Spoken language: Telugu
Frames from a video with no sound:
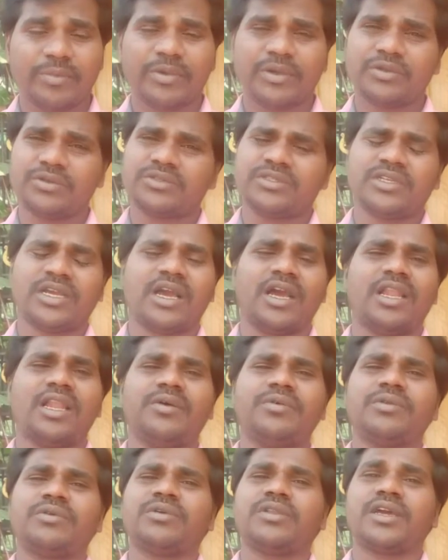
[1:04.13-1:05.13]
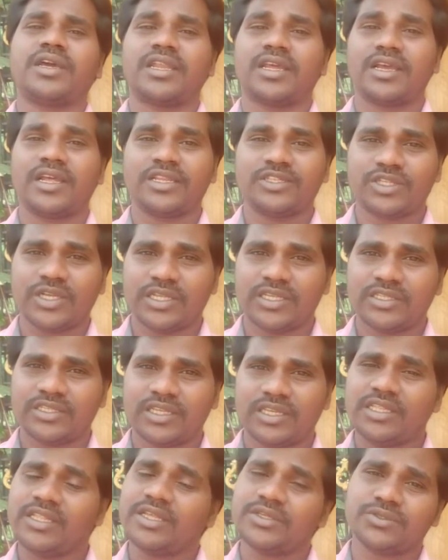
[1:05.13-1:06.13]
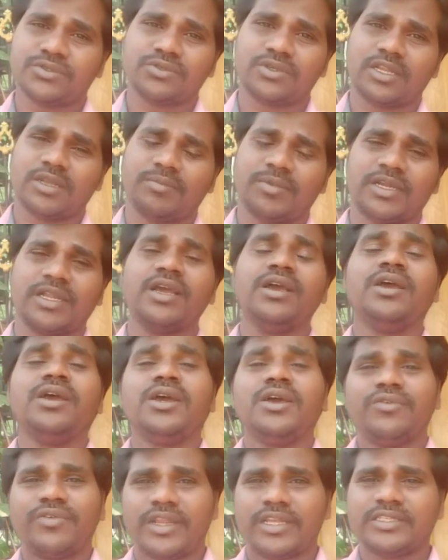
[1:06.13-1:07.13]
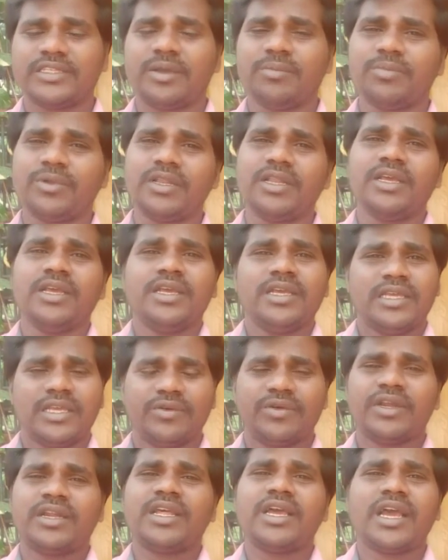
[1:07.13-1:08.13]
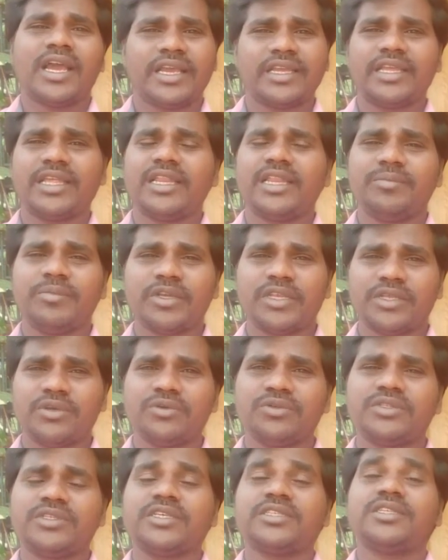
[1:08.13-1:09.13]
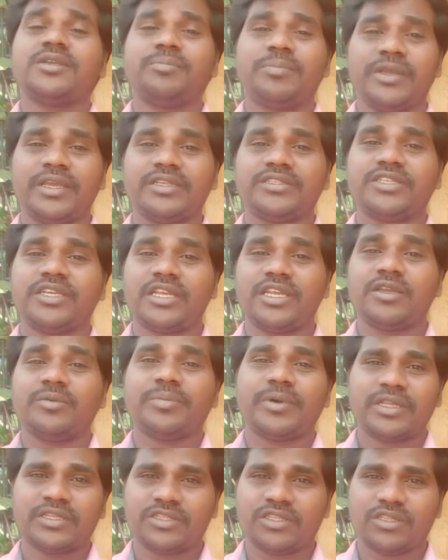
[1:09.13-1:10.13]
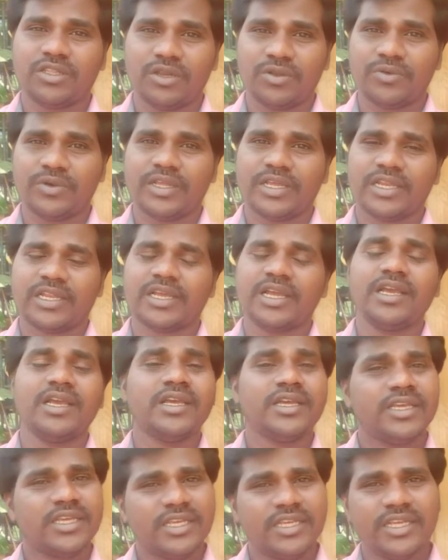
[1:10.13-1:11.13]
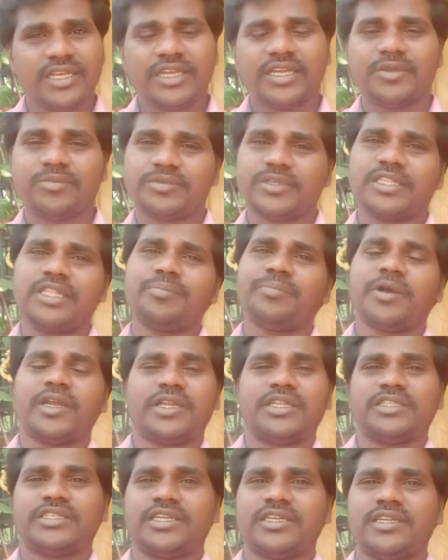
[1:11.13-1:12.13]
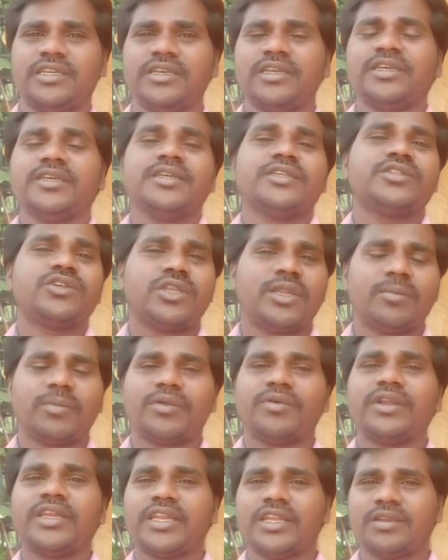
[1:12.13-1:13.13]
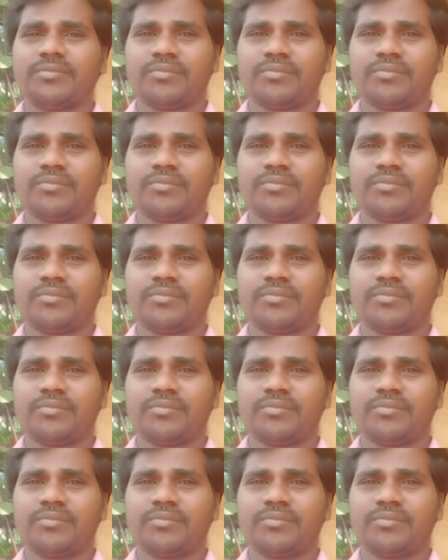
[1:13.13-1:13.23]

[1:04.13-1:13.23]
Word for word: లిమిట్ చాలా వరకు రకరకాల ఛార్జెస్ అనేది వేస్తుంటారు అనమాట ఫర్ ఎగ్జాంపుల్ ఎవరైనా హయ్యర్ లిమిట్ యూస్ చేసి పే చేయలేని పరిస్థితుల్లో ఉంటే కనుక ఈ టిప్స్ అయితే పాటించండి సో నెంబర్ వన్